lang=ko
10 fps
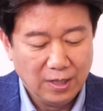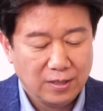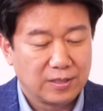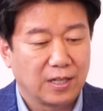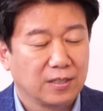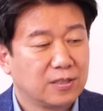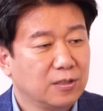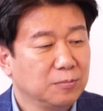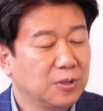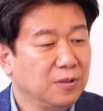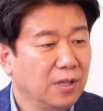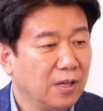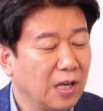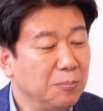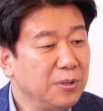자, 지금
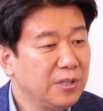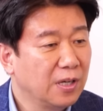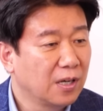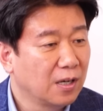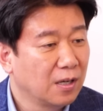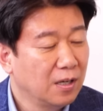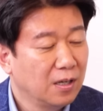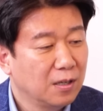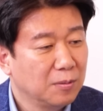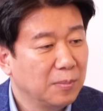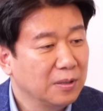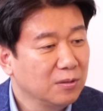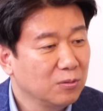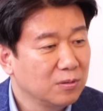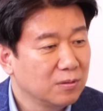근데 엔비디아
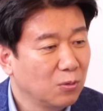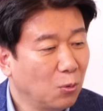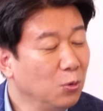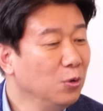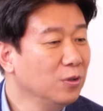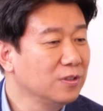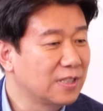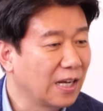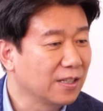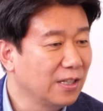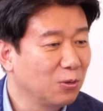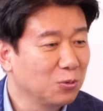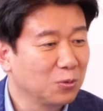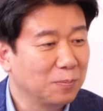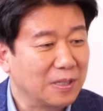종목만 오르는
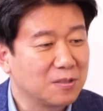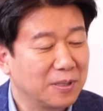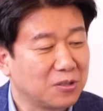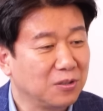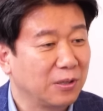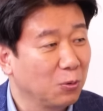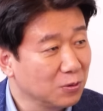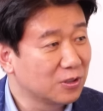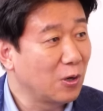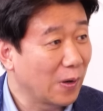장이라고 말씀하셨는데 혹은 그와